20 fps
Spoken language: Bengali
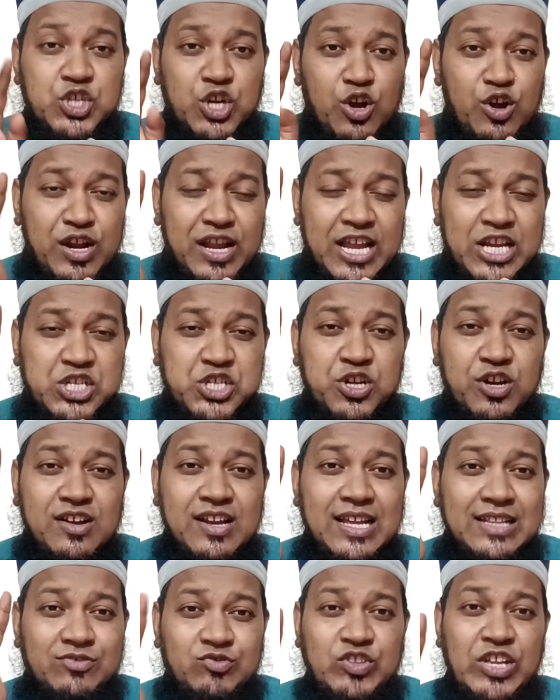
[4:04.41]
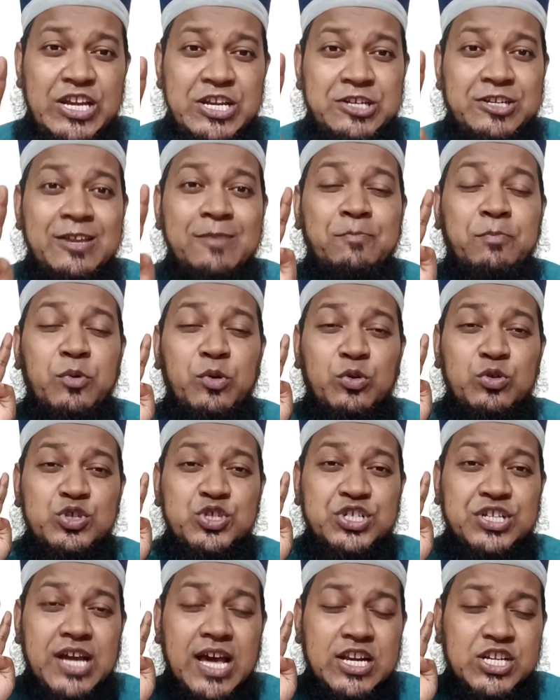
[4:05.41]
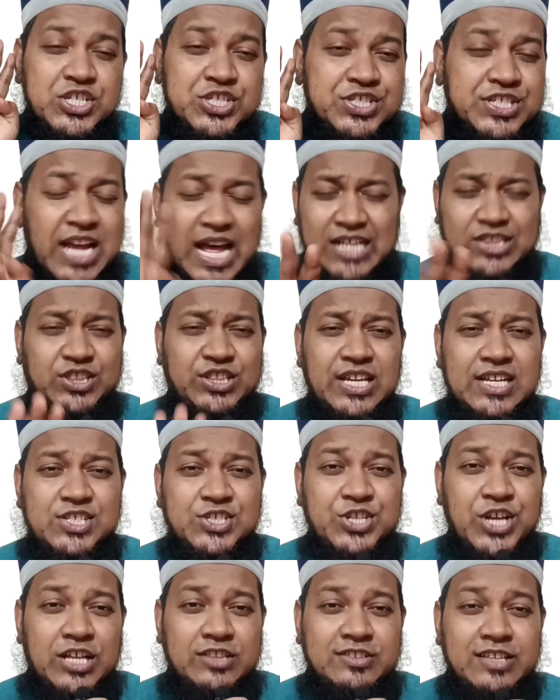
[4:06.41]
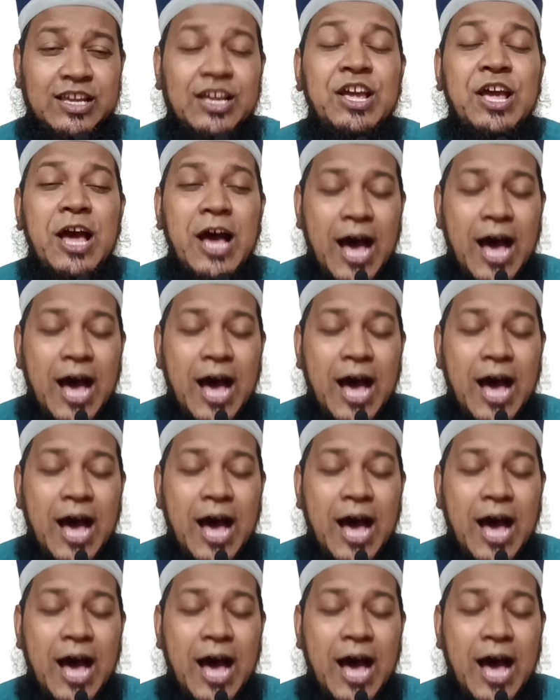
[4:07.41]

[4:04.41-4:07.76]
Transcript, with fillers: সঙ্গে সঙ্গে তিনটি পুরস্কার সাথে সাথে